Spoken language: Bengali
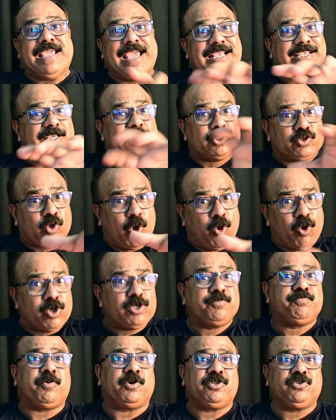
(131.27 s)
এই যে
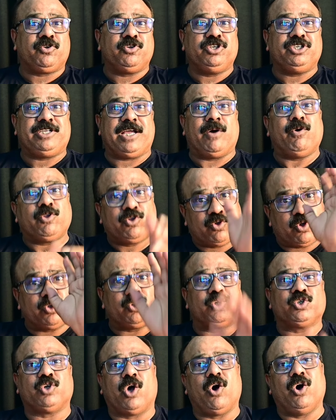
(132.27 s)
সহজ পদ্ধতিটা
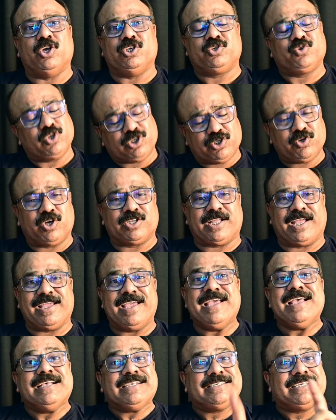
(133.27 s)
অত্যন্ত সহজ সত্যি কথাই
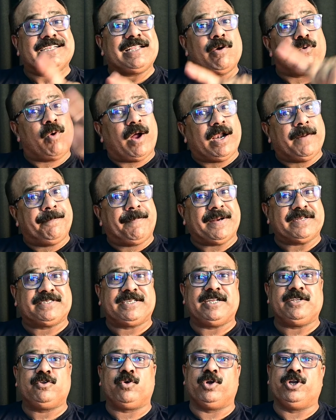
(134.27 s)
সেটা ওয়ান
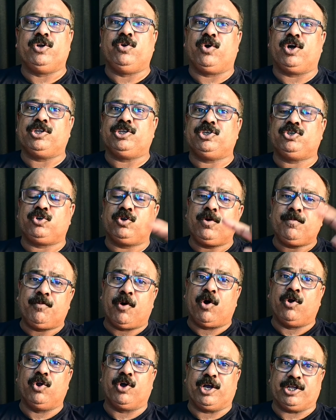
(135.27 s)
পার্সেন্ট ধনী লোকেদের জন্য
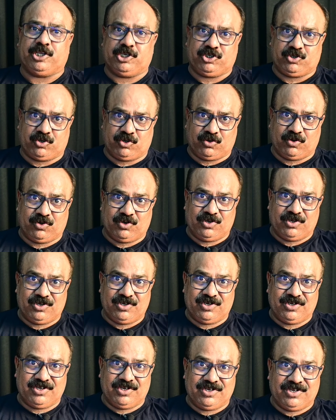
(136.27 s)
বড় লোকেদের জন্য
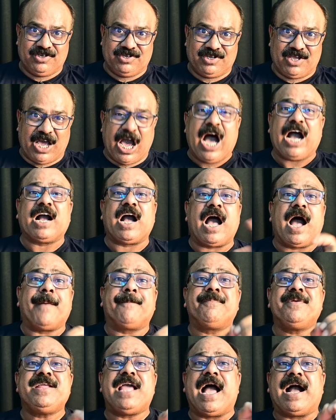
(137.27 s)

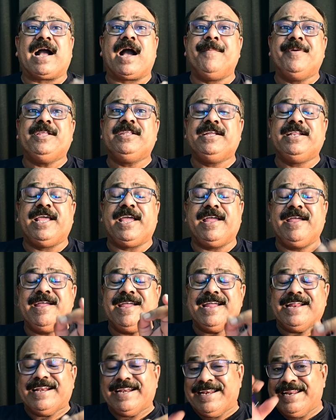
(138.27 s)
আপনি আগামী দিনে
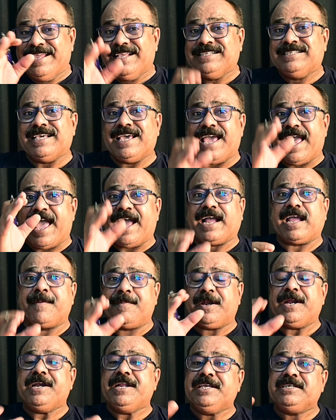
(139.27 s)
নিজে
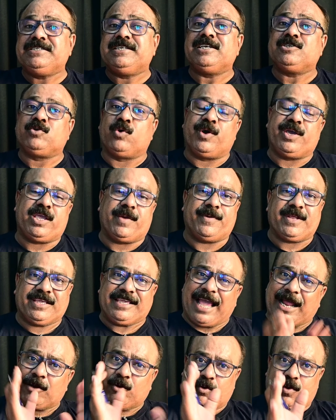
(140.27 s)
একেবারে নিঃশেষ হয়ে যাবে
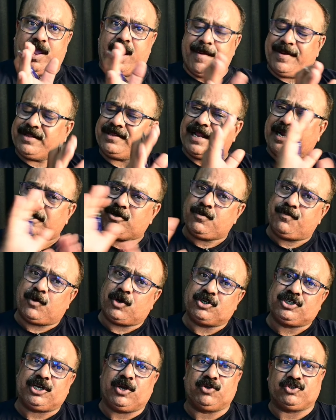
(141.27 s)
কেন এবার তার একটু
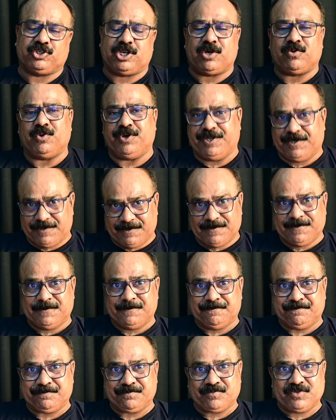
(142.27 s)
পর্যালোচনা করি
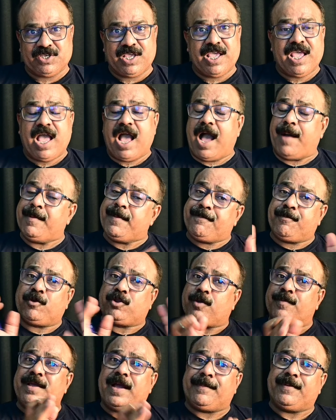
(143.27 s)
আমি
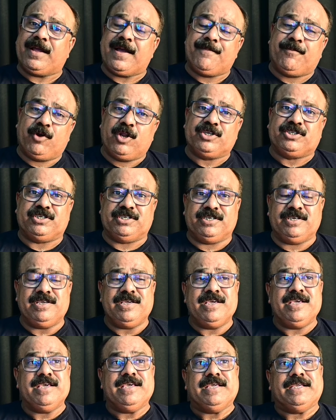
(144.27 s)
প্রথমে আপনাকে বলেছি
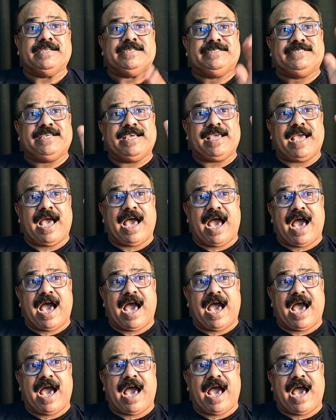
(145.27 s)
যে